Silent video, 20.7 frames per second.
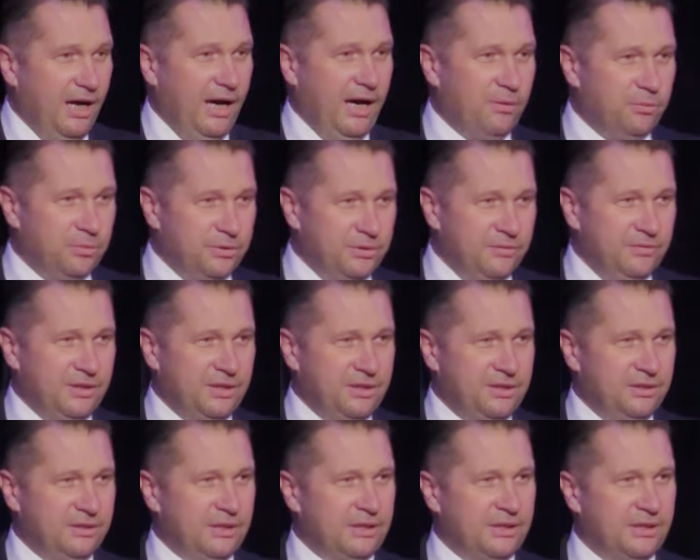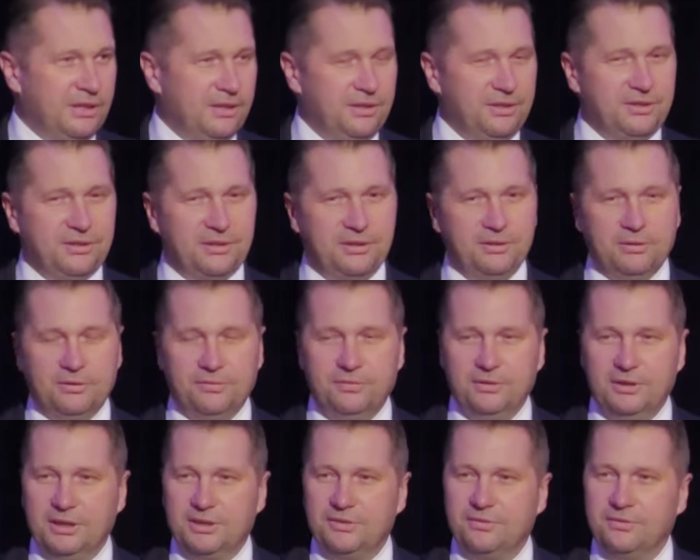A Uniwersytet Kaliski
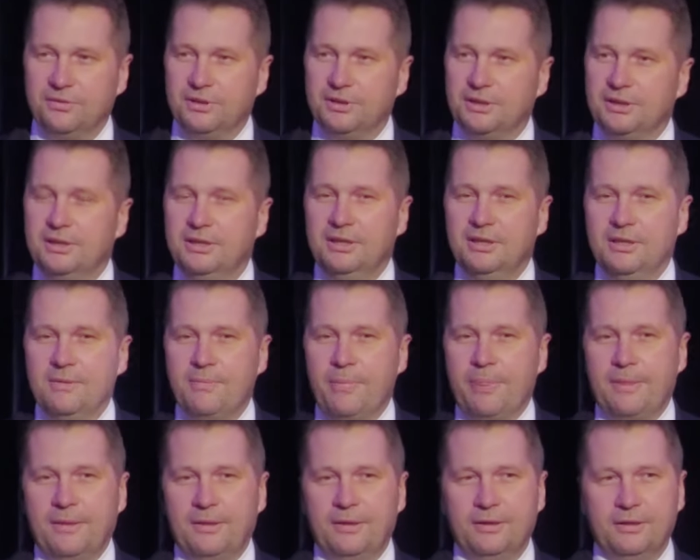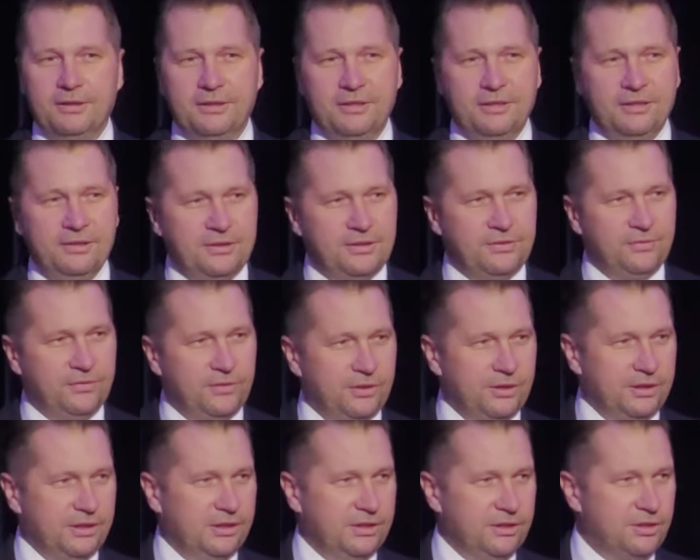otwiera swoje, e,
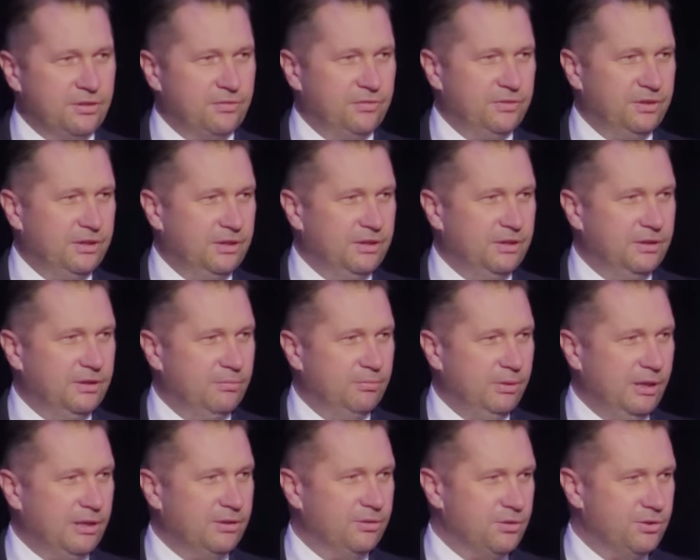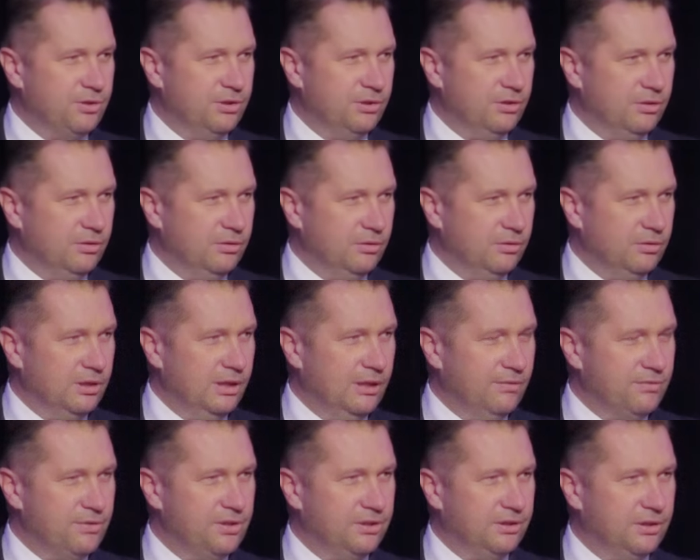swoje drzwi bardzo szeroko dla
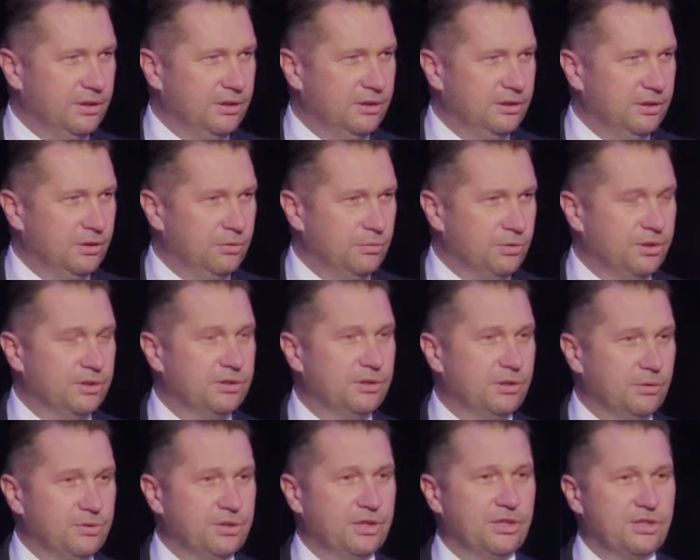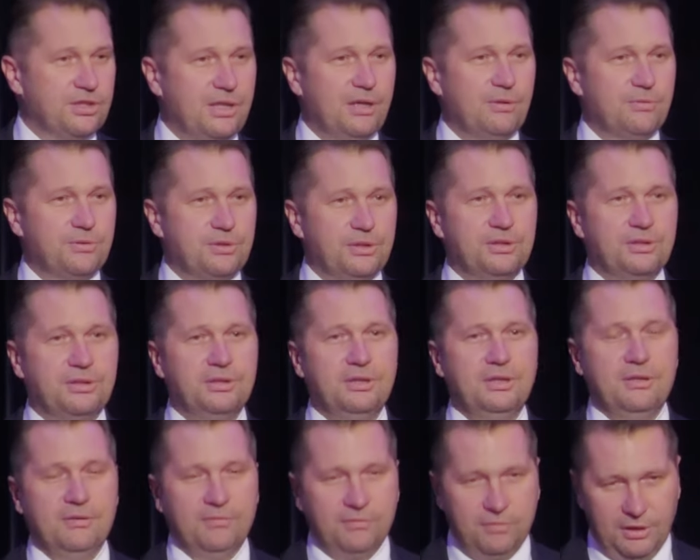wszystkich tych, którzy chcą się kształcić
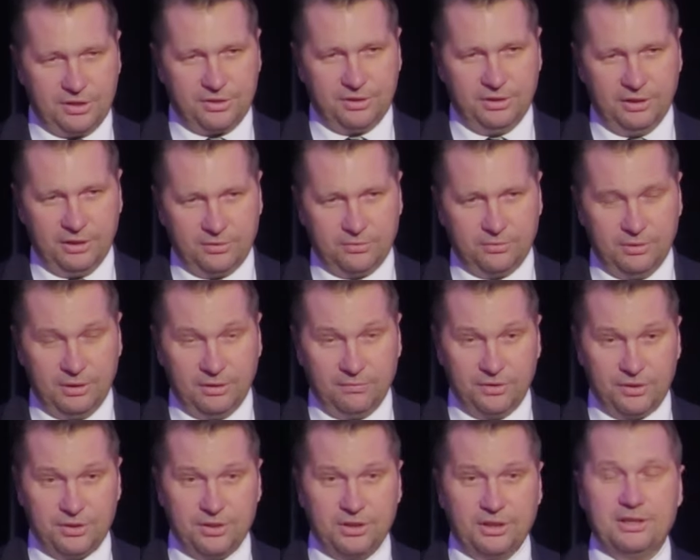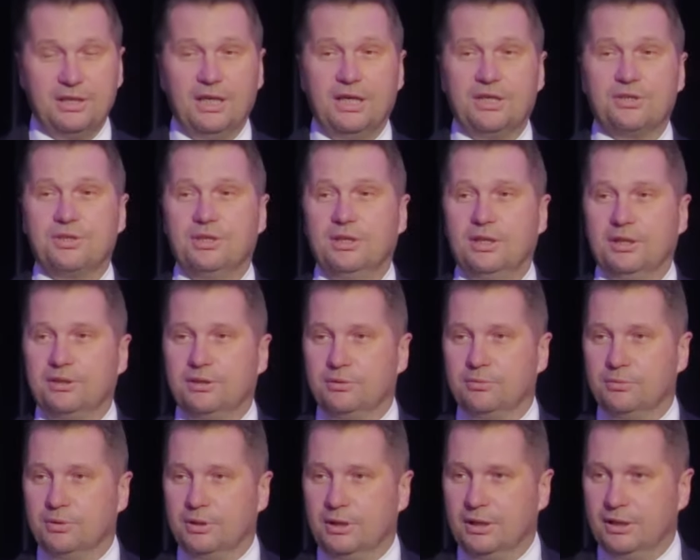właśnie na studiach wyższych, także na
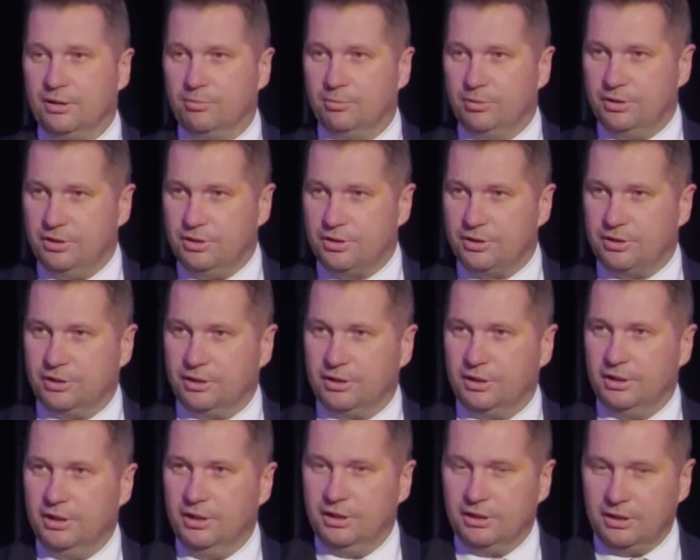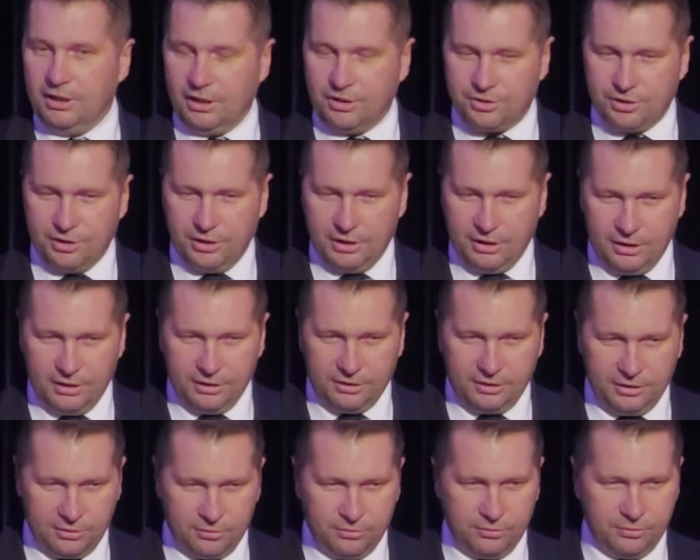kierunkach medycznych, także na
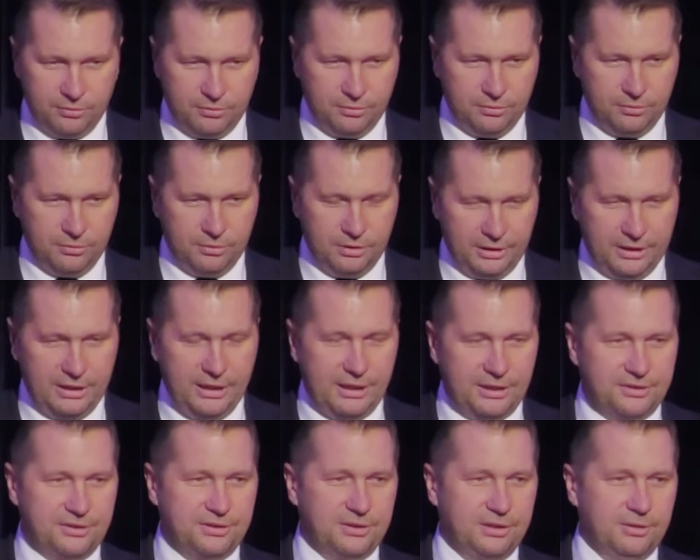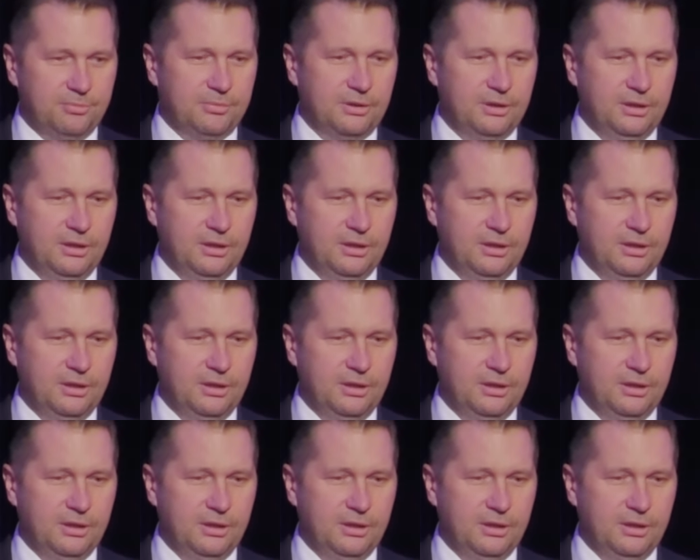kierunku lekarskim.